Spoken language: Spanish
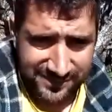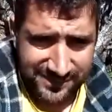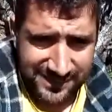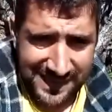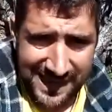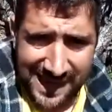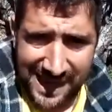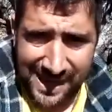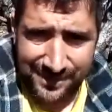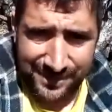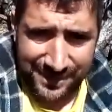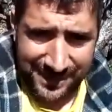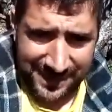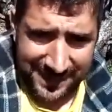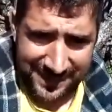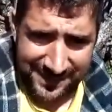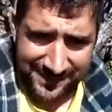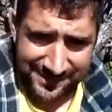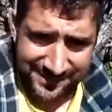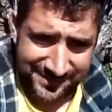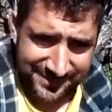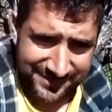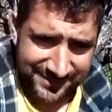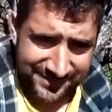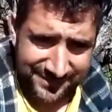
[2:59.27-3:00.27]

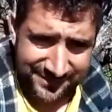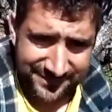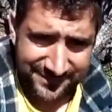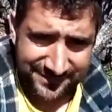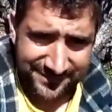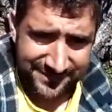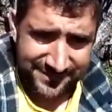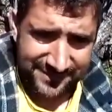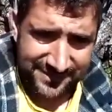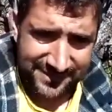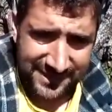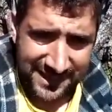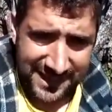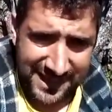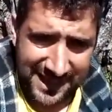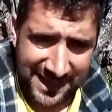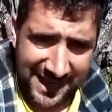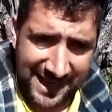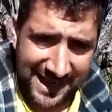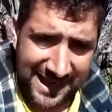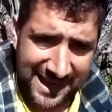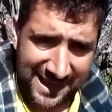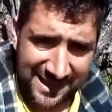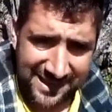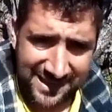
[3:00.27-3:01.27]
cabrero que le
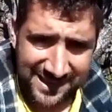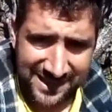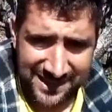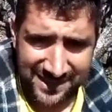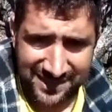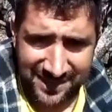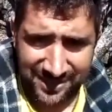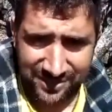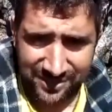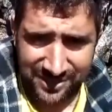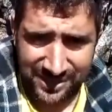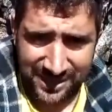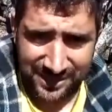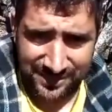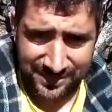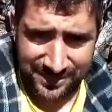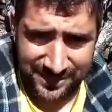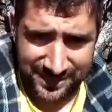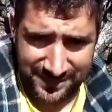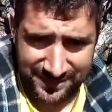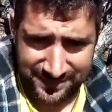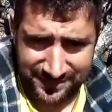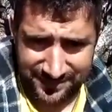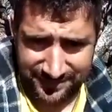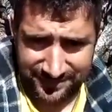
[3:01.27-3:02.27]
gana dinero a los
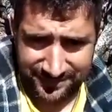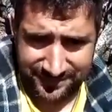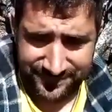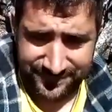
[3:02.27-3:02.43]
cabritos.